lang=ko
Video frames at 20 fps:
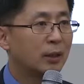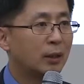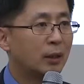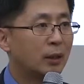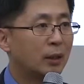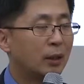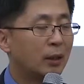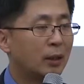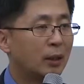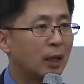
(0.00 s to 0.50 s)

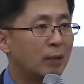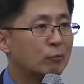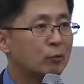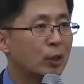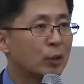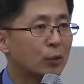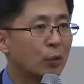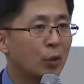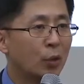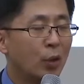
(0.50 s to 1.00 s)
어,
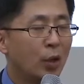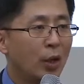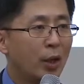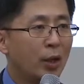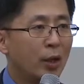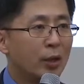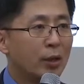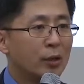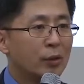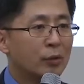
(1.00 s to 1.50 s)
아무래도
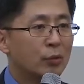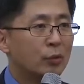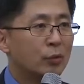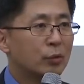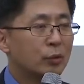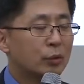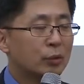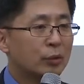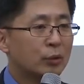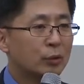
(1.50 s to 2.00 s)

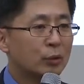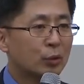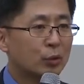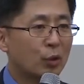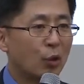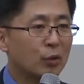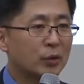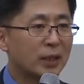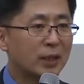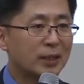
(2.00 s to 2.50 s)
그것도
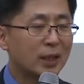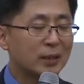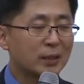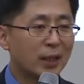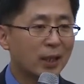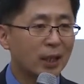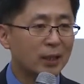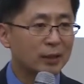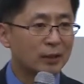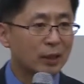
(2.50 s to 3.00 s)
경쟁
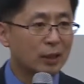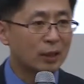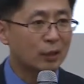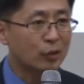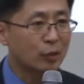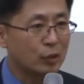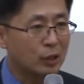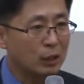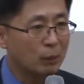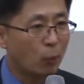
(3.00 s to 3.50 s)
상대가 있는데 예를
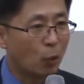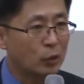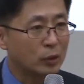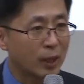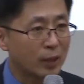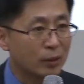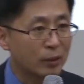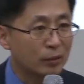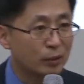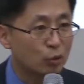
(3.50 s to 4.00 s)
들어서
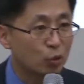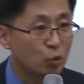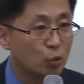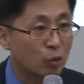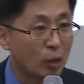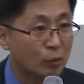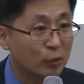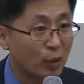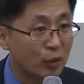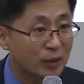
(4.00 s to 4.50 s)
일본이나 이런
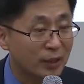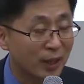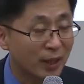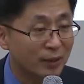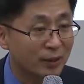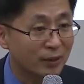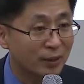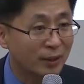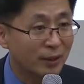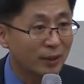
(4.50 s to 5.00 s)
중국하고
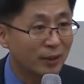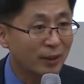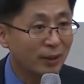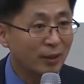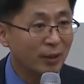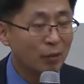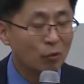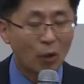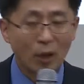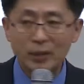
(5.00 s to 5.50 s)
경쟁하는데
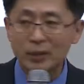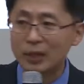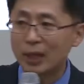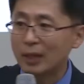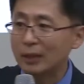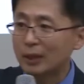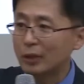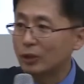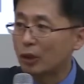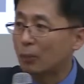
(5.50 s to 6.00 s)

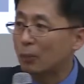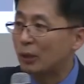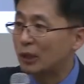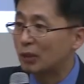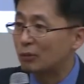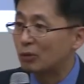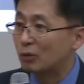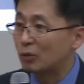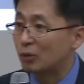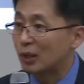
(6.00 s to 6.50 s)
관세가 다
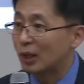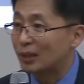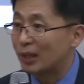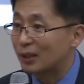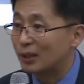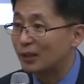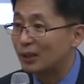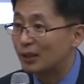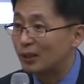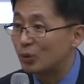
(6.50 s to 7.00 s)
철폐되면 우리가
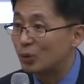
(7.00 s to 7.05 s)
당연히